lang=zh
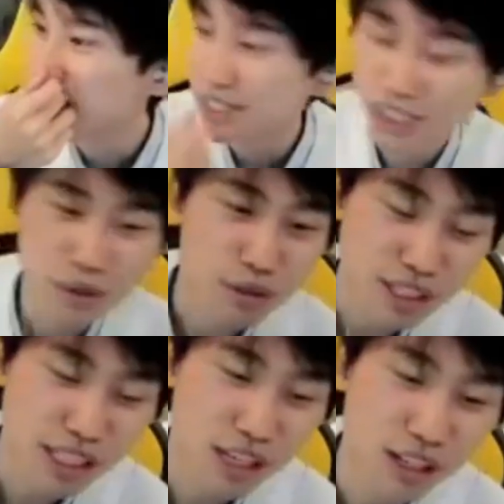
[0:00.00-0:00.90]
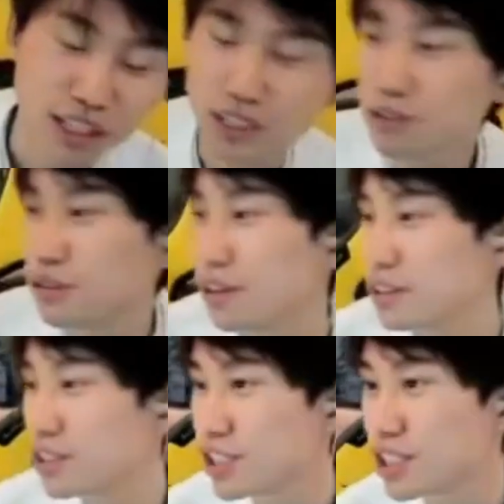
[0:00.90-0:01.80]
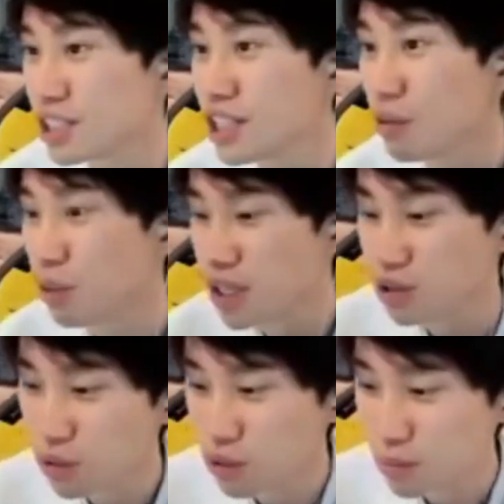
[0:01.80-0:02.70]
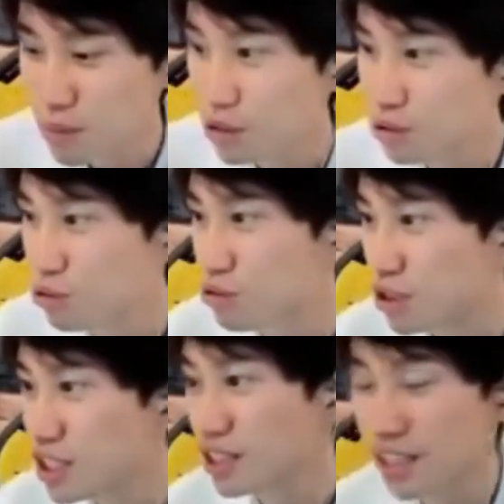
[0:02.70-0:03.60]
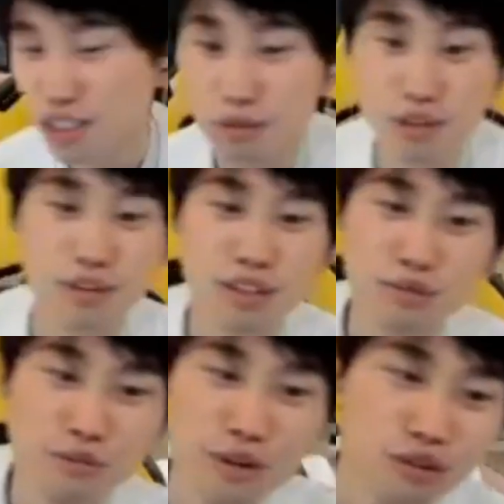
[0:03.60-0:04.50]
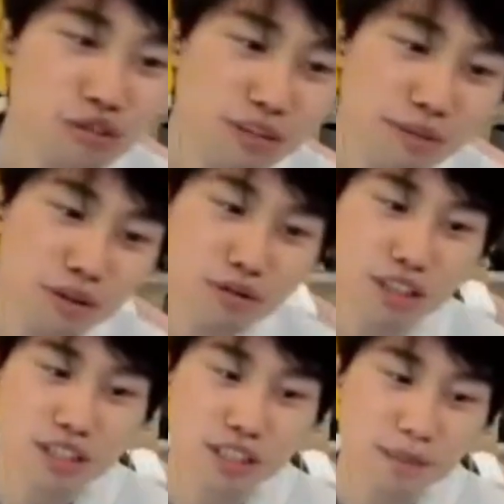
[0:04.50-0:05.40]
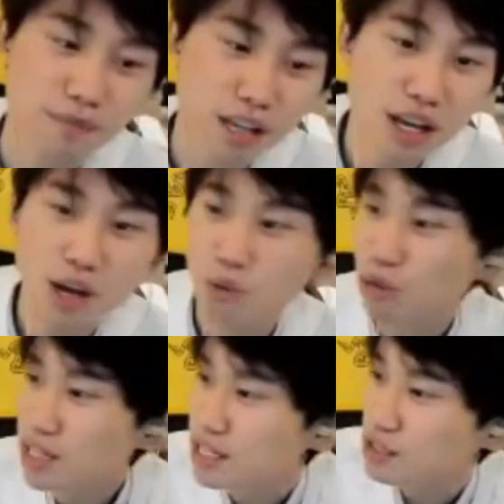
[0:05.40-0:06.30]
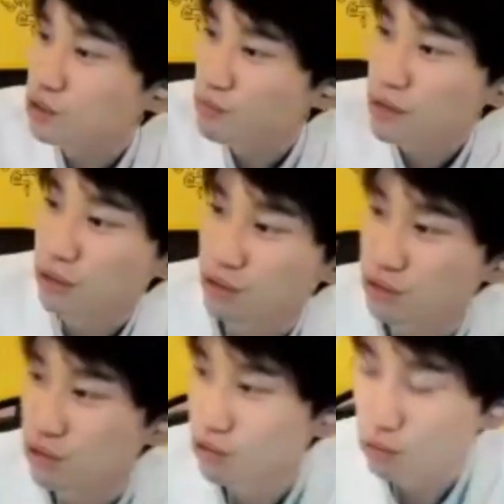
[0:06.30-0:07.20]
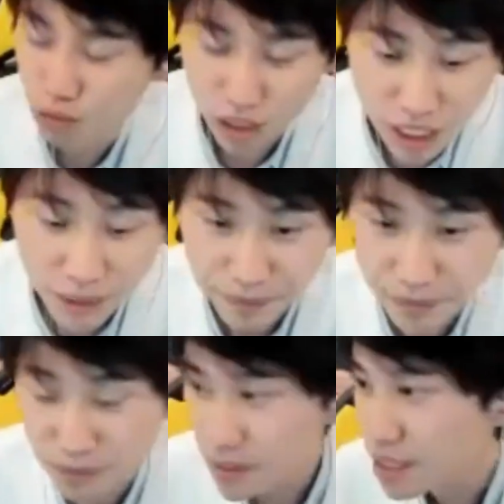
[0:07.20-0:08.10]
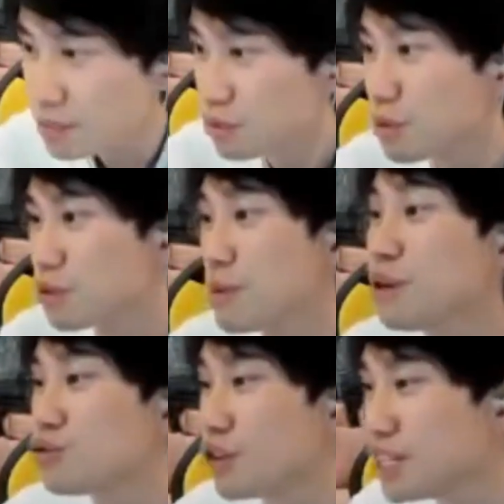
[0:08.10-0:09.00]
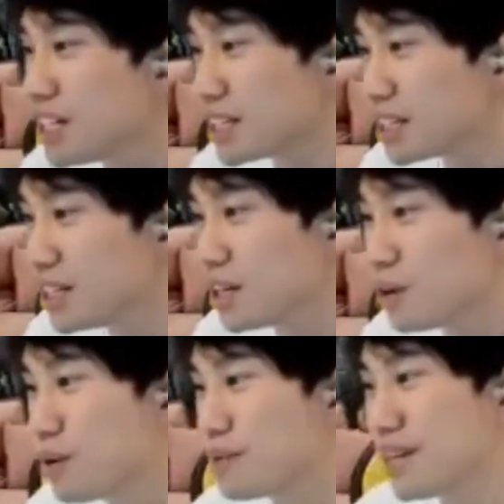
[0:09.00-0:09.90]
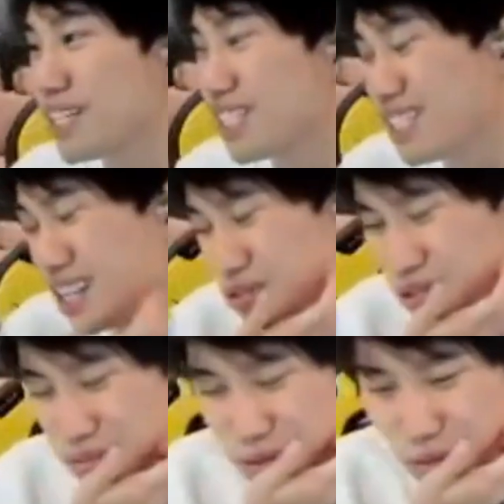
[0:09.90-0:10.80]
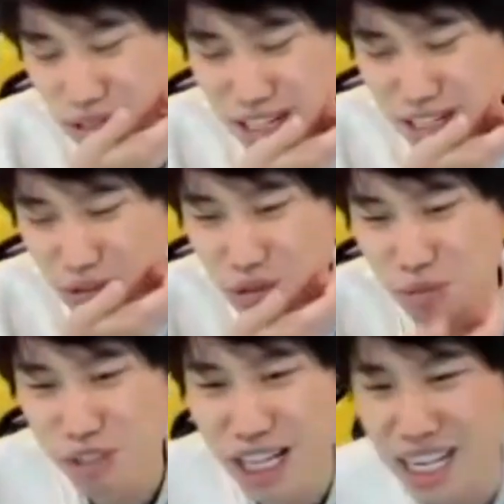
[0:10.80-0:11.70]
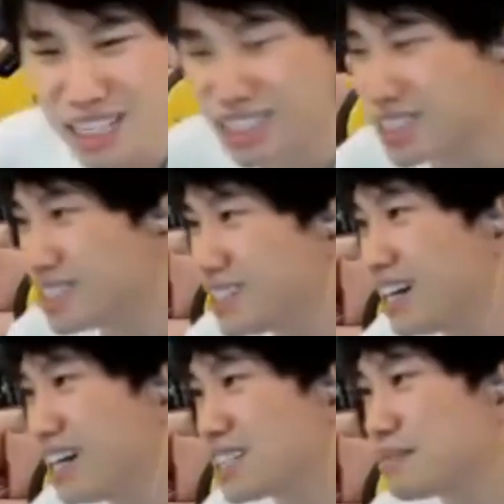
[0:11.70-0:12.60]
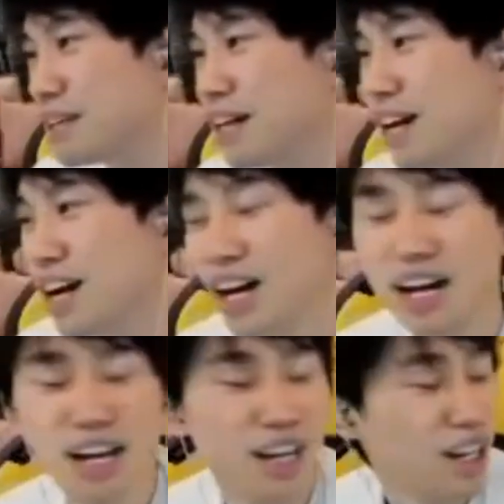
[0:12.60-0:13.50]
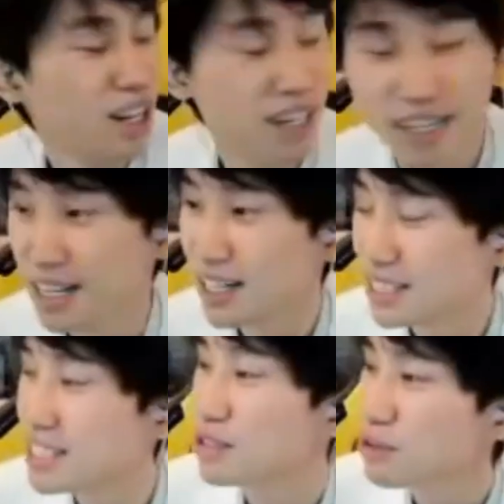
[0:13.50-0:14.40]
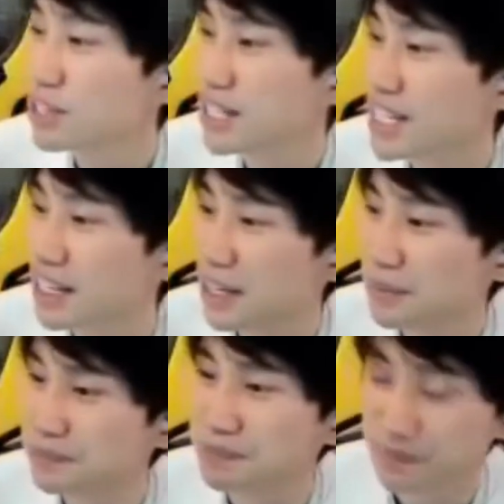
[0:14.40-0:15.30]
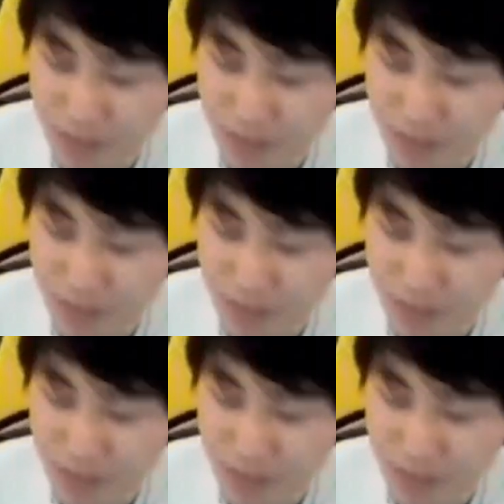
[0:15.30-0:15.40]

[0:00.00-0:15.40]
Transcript: 先有思考了很久啊，其实真的我一直都没有做决定，但是我一直跟你们说没有确定，没有确定是，我一直都没有做决定，不是没有没有决定。外面其实一直在说什么我在跟俱乐部拉扯啊什么，今天终于可以讲了，嗯，